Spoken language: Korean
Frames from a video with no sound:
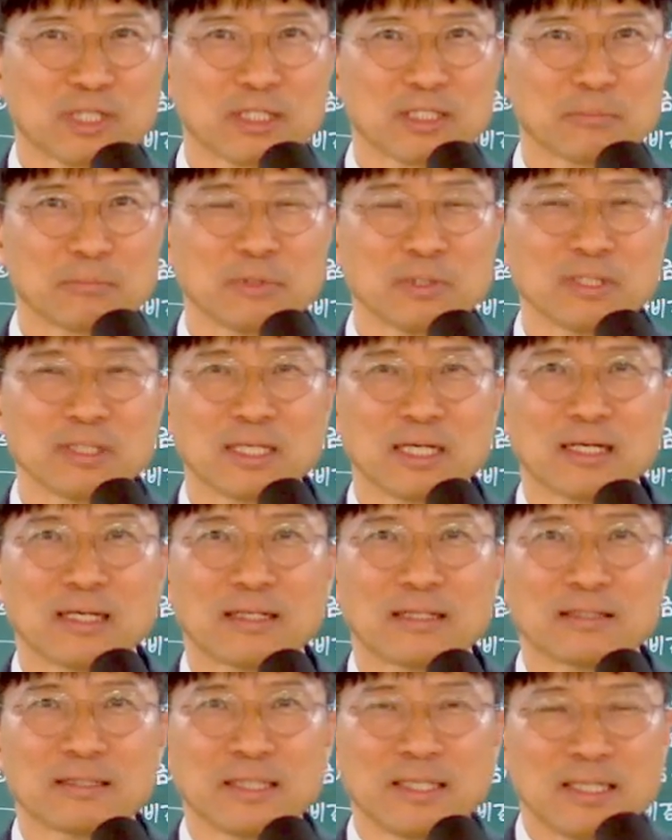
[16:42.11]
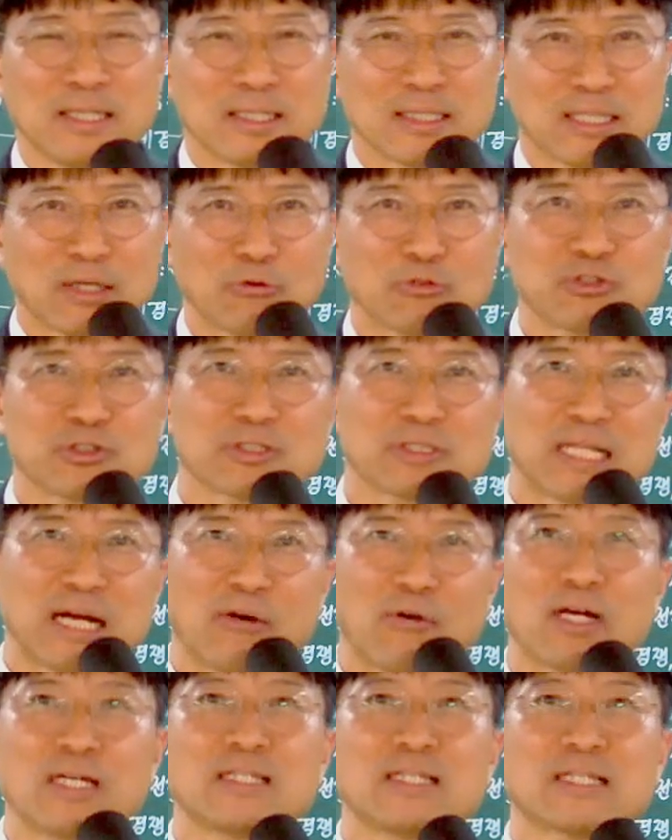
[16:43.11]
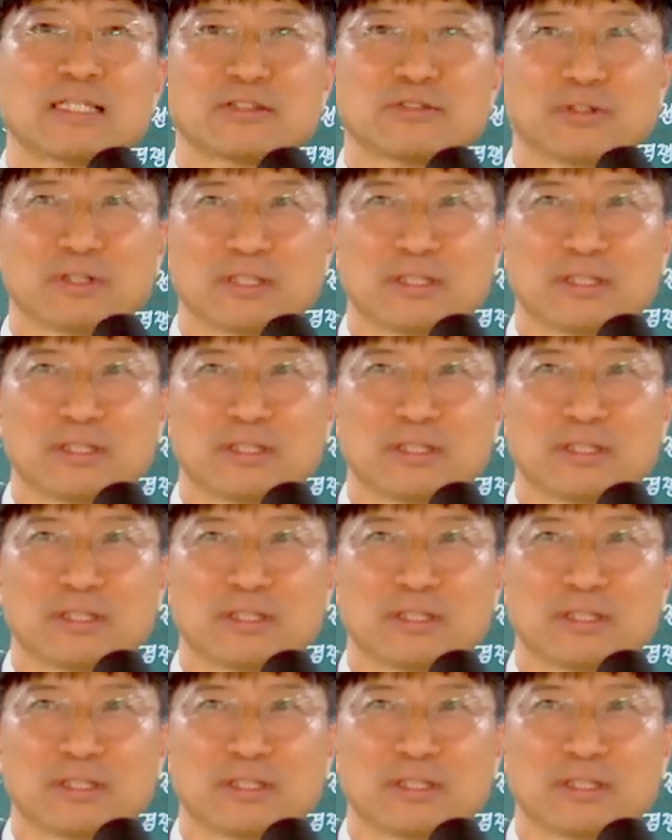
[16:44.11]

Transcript: 그러면 뭔가 깨우치고 나와야 되잖아요.